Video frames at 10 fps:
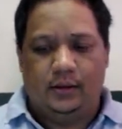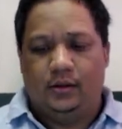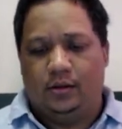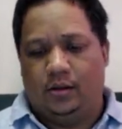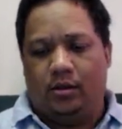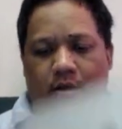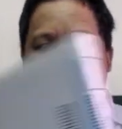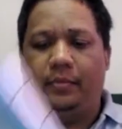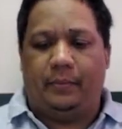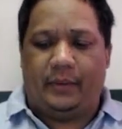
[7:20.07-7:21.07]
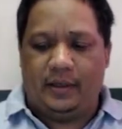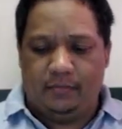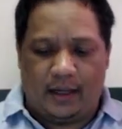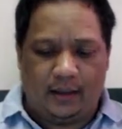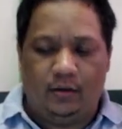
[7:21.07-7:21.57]
O,
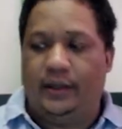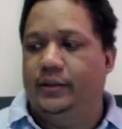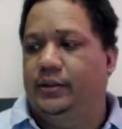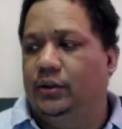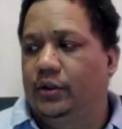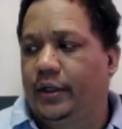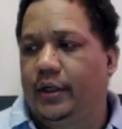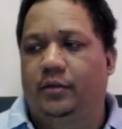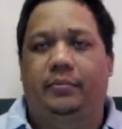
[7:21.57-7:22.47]
panibagong ano siguro yon